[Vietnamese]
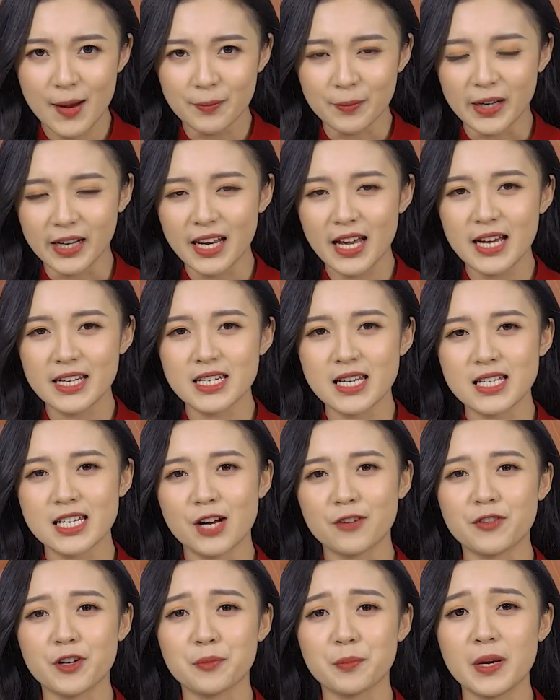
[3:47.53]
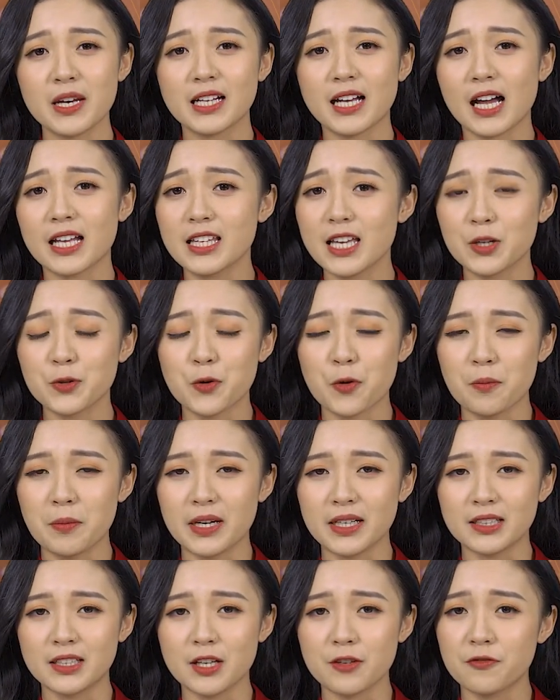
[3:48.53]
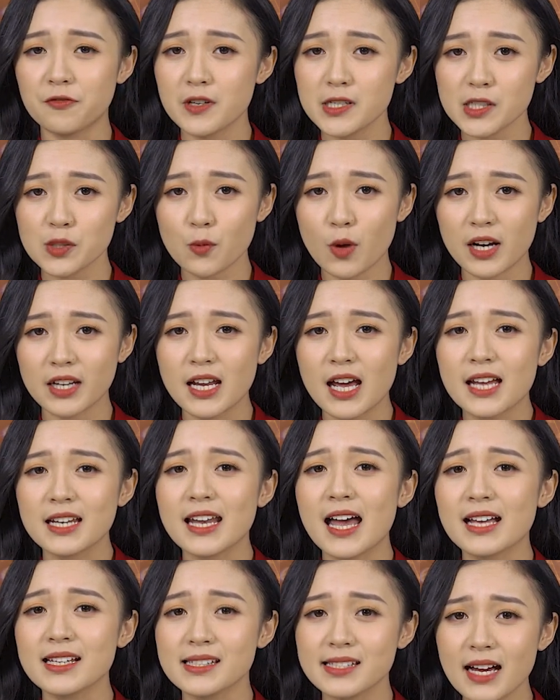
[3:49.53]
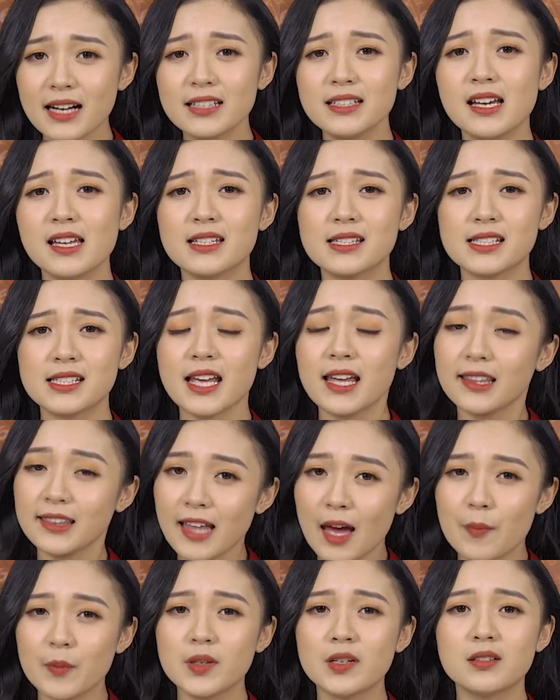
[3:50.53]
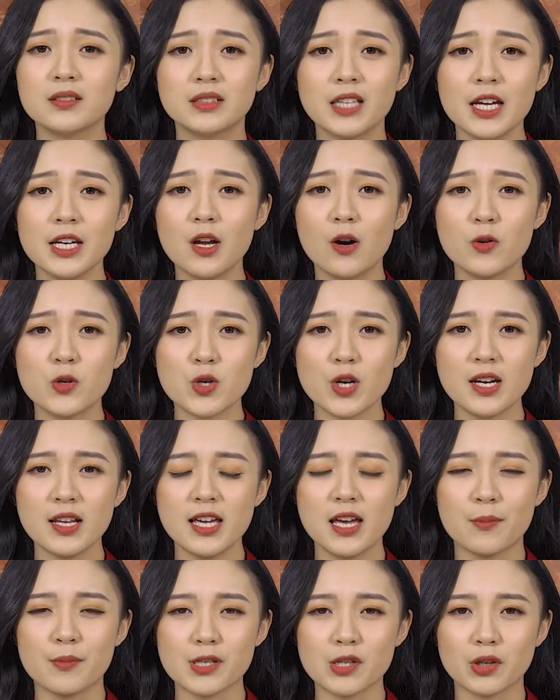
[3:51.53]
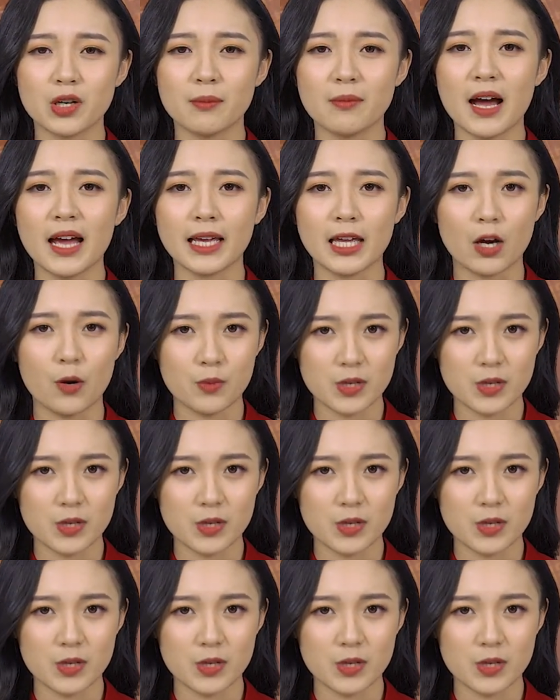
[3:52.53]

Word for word: Mới đây trên trang fanpage cá nhân của mình thì First One đã xác nhận sẽ tạm ngừng thi đấu chuyên nghiệp trong năm hai